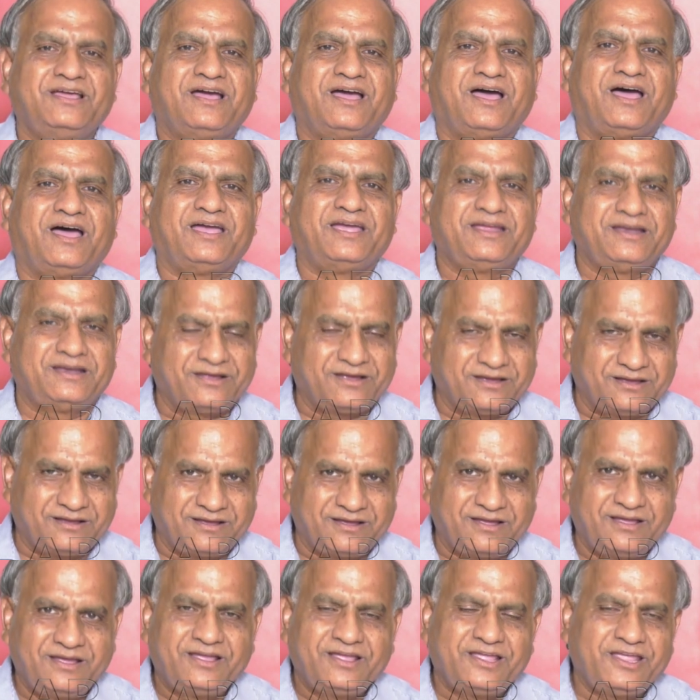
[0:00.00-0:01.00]
ఆయన
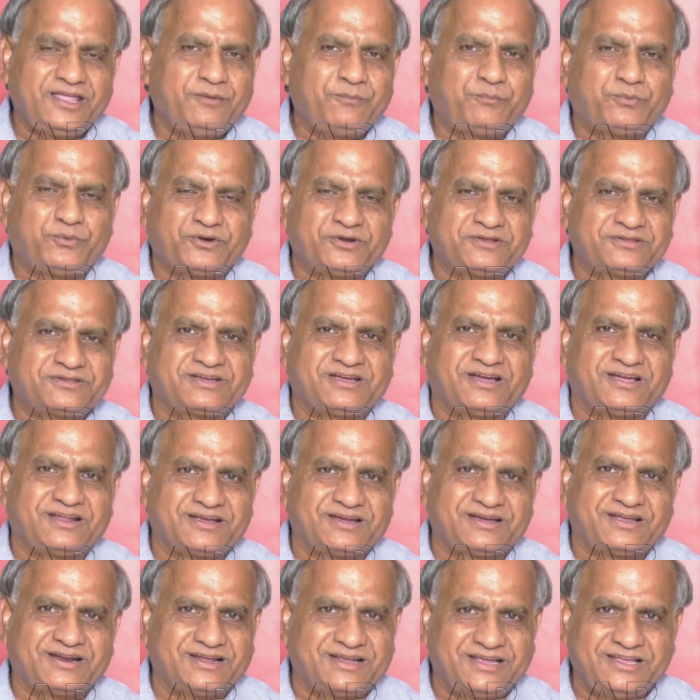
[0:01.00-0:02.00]
ఈ పురస్కార
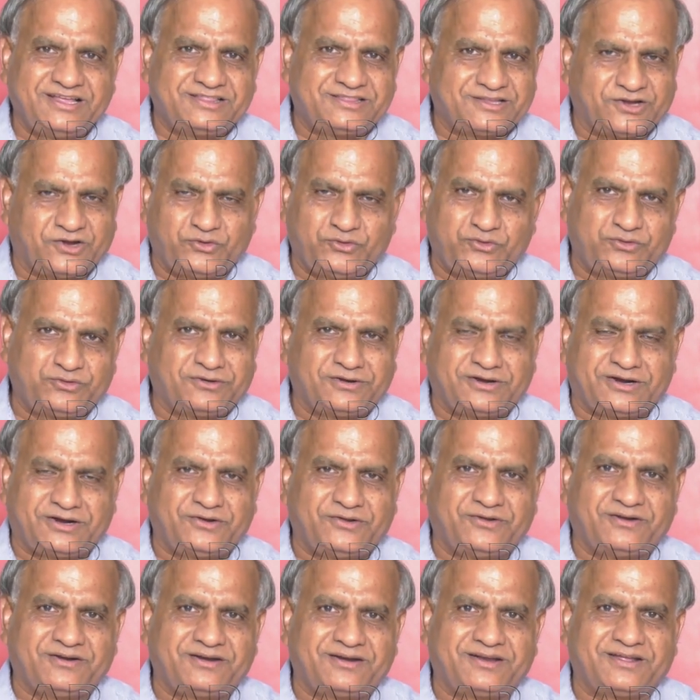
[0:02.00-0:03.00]
గ్రహీత
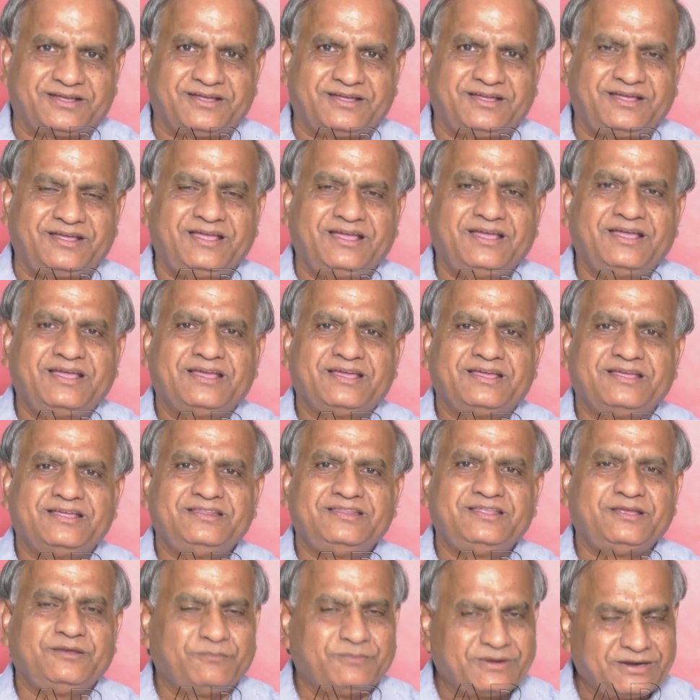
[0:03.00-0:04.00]
అవుతున్నాడు అంటే
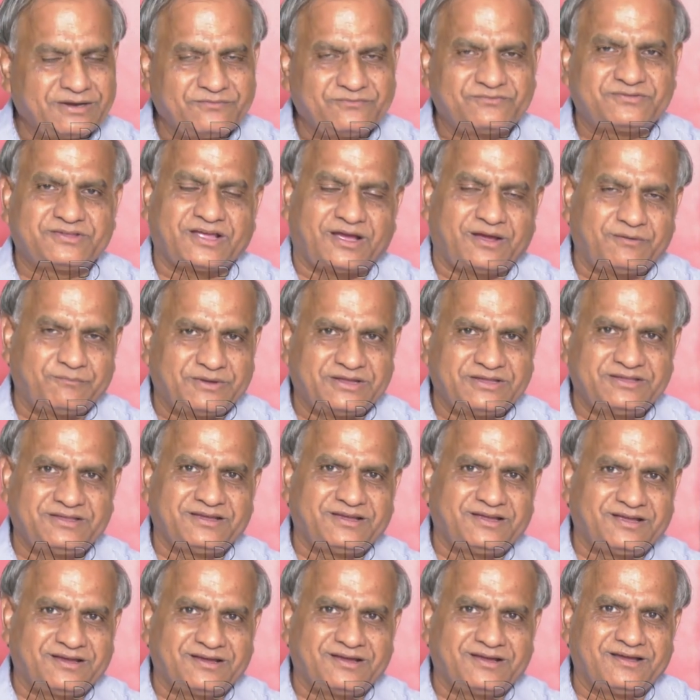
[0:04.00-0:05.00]
ఇది మనం
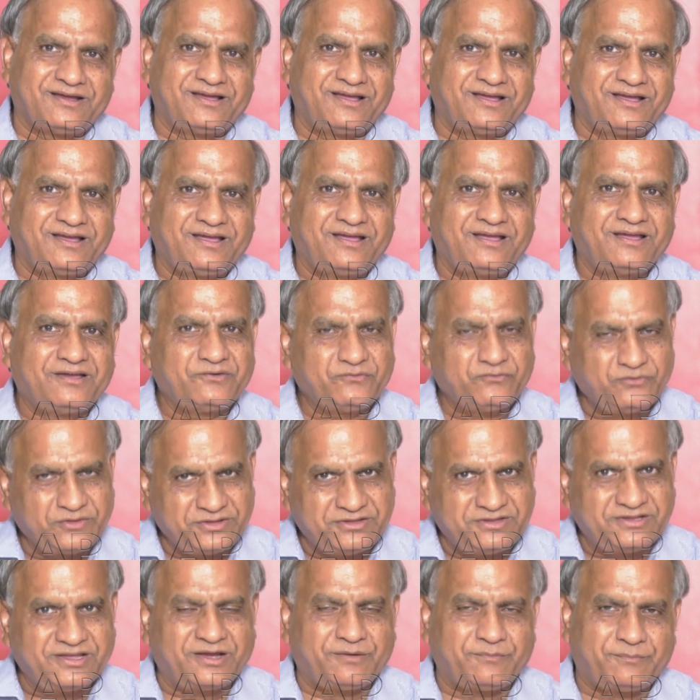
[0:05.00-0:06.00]
సామాజికంగా
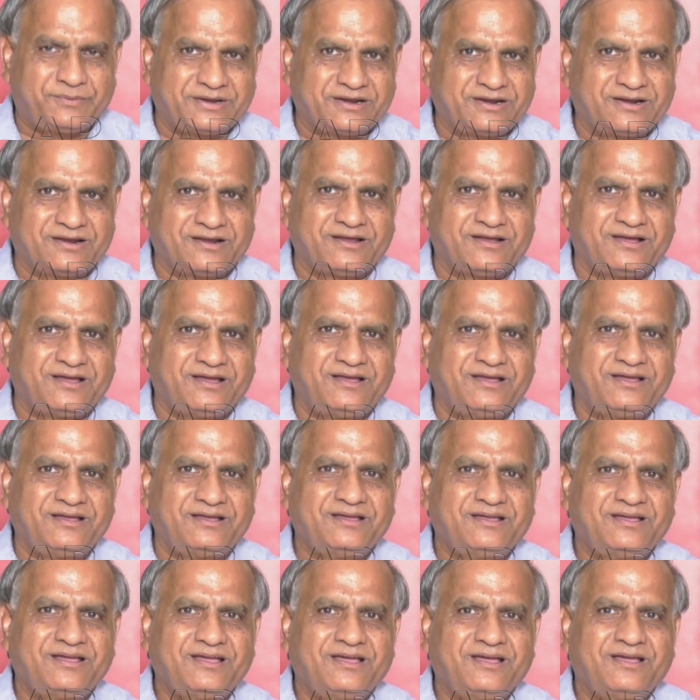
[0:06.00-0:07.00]
విద్యాపరంగా
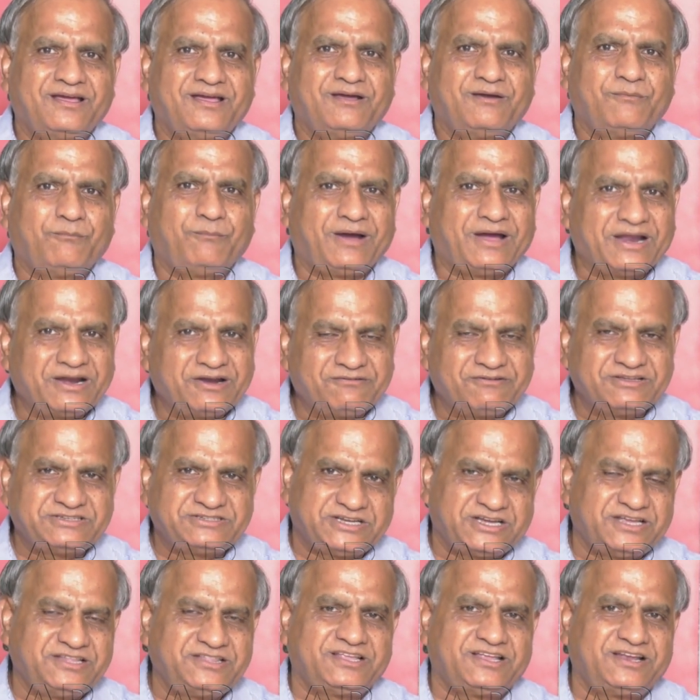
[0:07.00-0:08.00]
మానవ
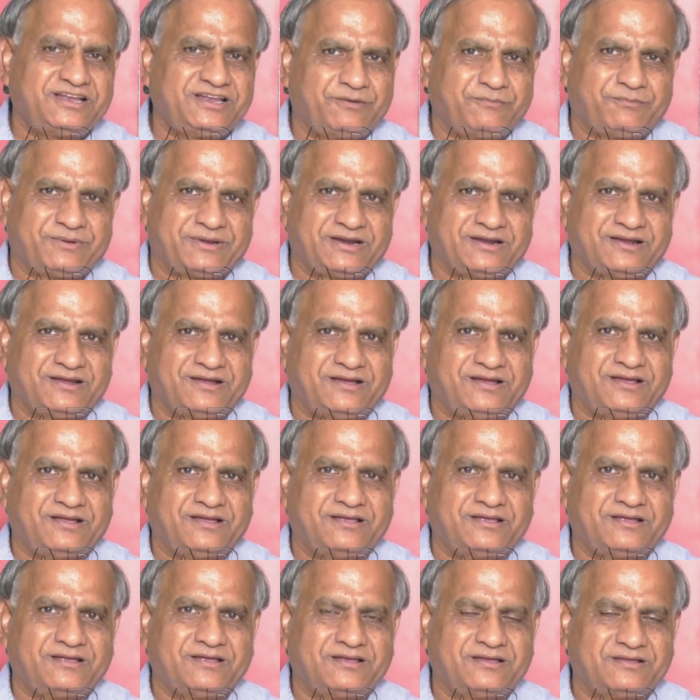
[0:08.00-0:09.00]
చైతన్యపరంగా
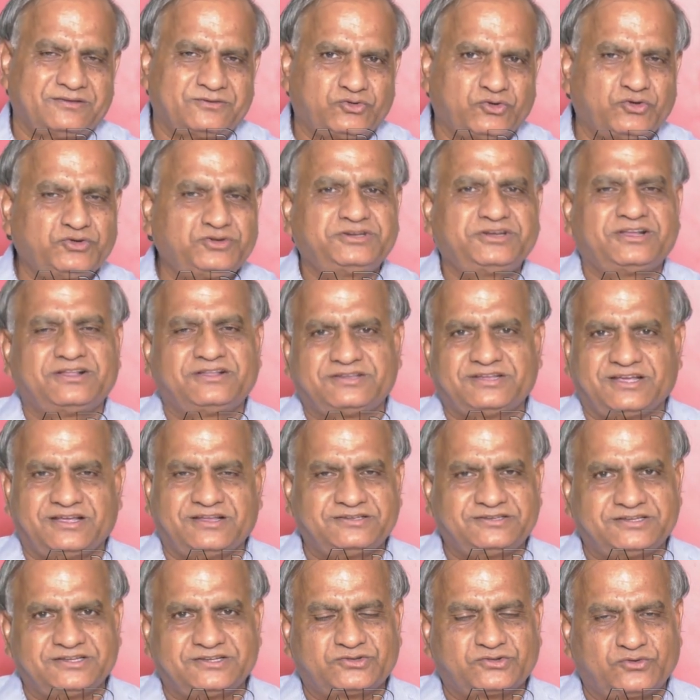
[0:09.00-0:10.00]
సోషల్
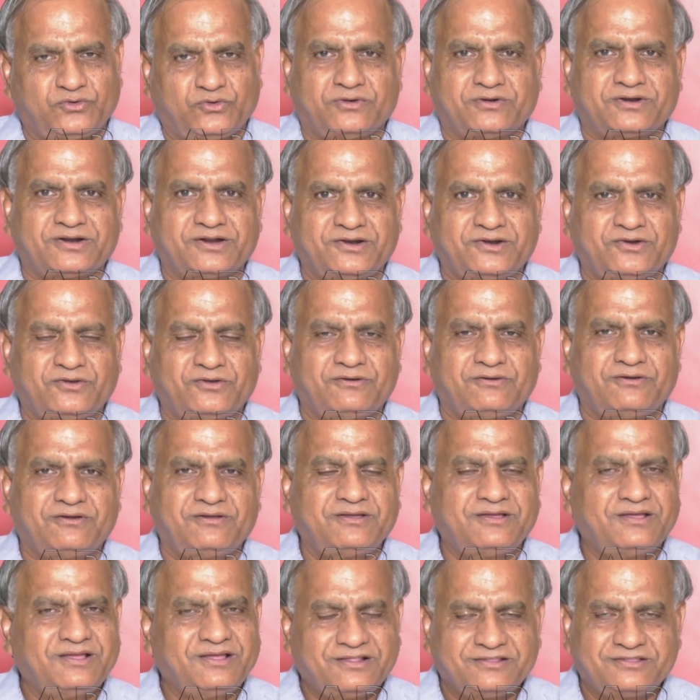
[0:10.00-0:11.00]
సైన్సెస్ కోణంలో
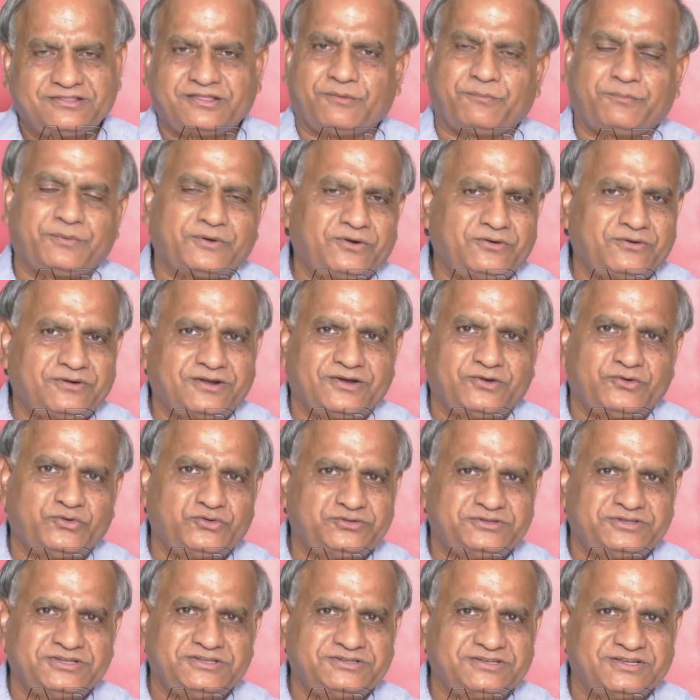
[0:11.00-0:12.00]
తప్పకుండా
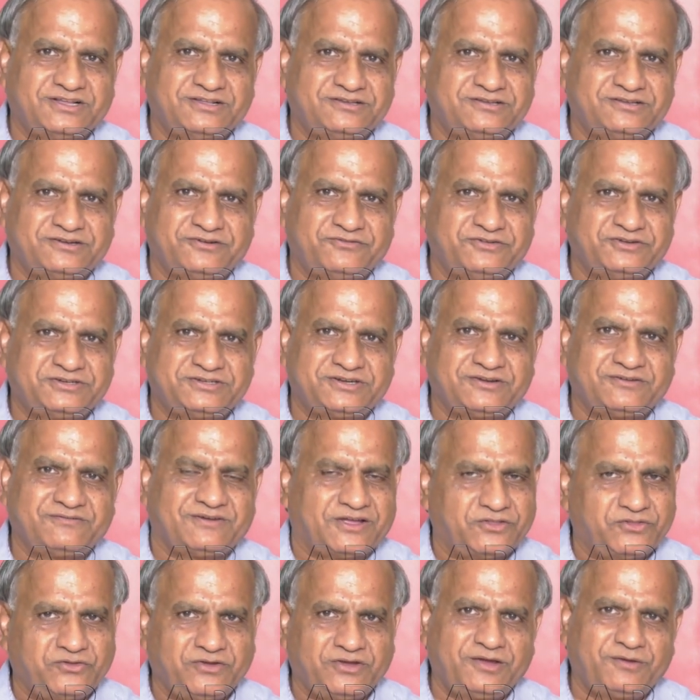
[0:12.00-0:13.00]
గుర్తించాల్సిన విషయం
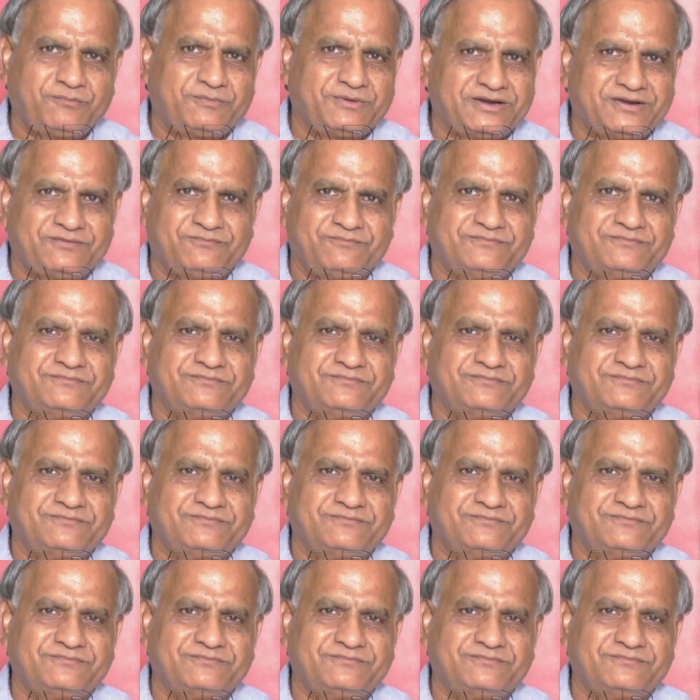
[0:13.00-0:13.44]
అందుకే మనం